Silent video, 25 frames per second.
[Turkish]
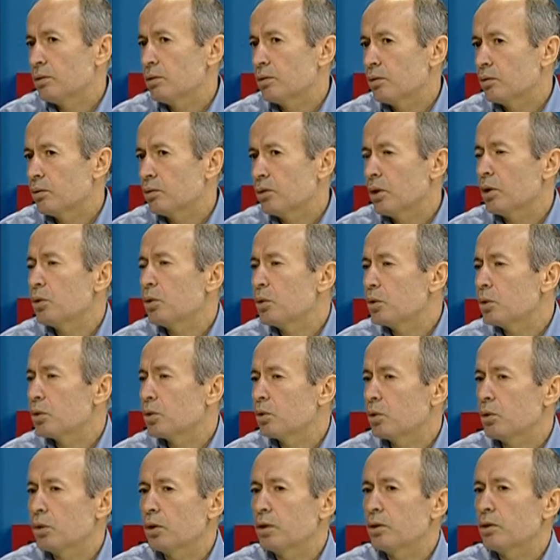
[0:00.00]

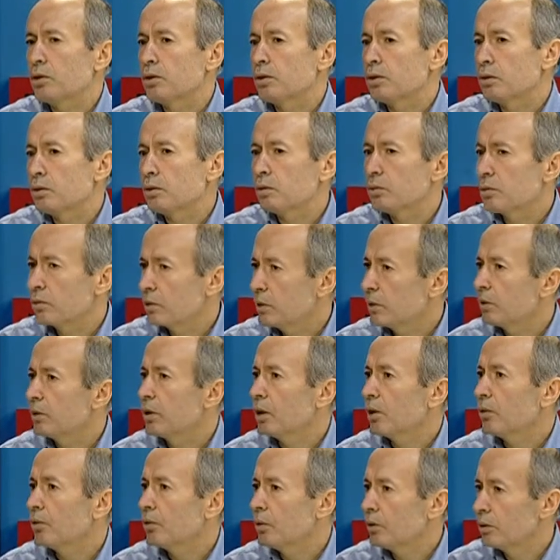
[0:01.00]
radyolojik olarak
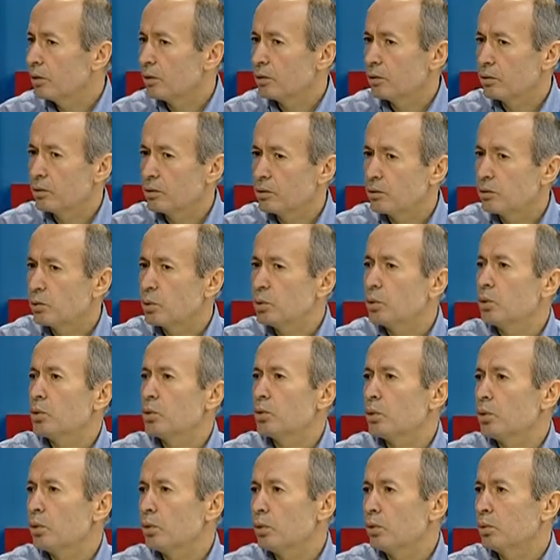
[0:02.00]
tedavi
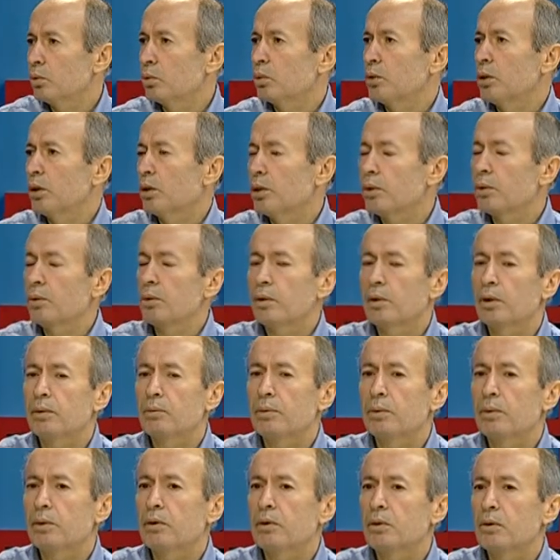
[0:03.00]
kür olduklarını
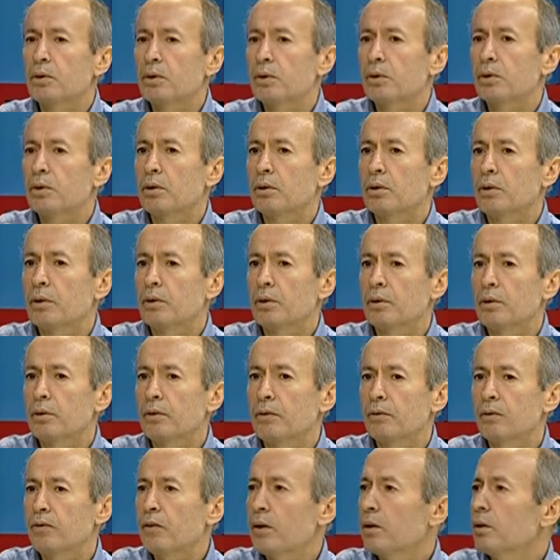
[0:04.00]
görebiliyoruz.
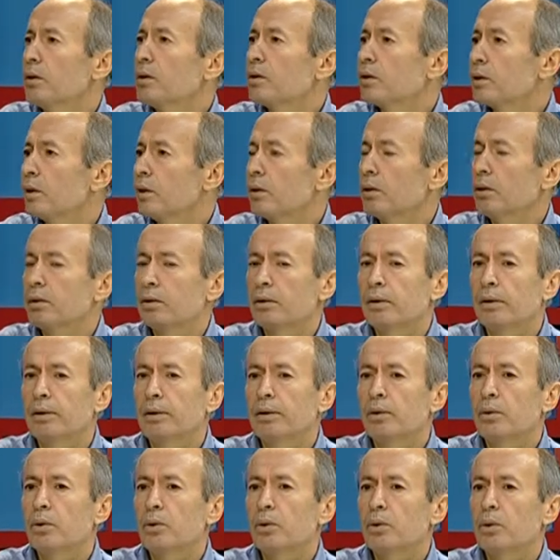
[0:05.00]
fayda
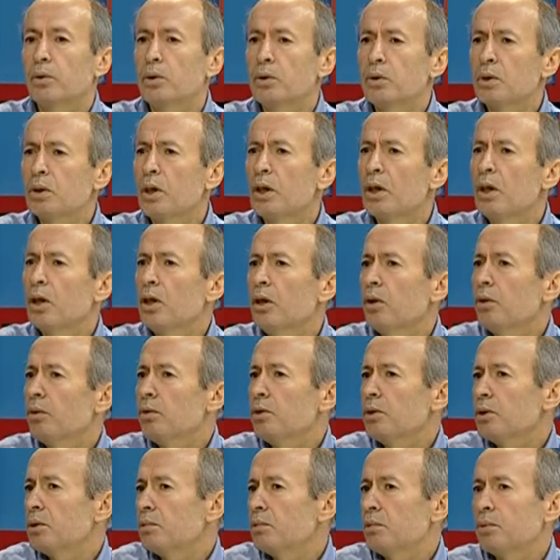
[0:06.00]
sağladıklarını görüyoruz.
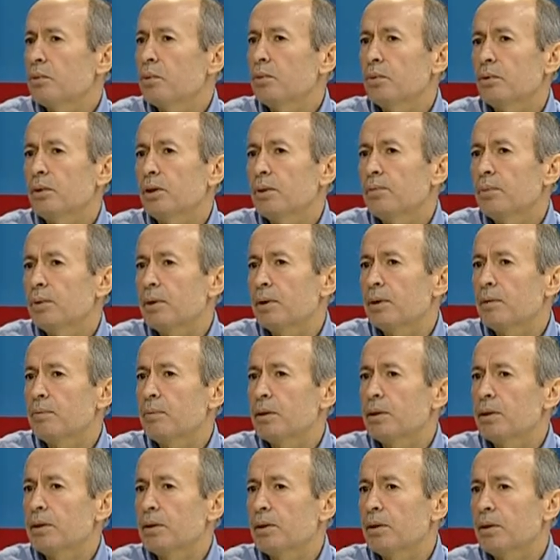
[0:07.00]
Onun için bu tabii ki
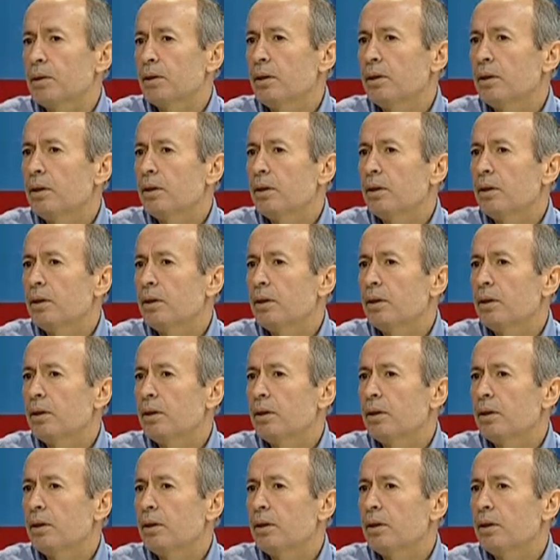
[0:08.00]
bizleri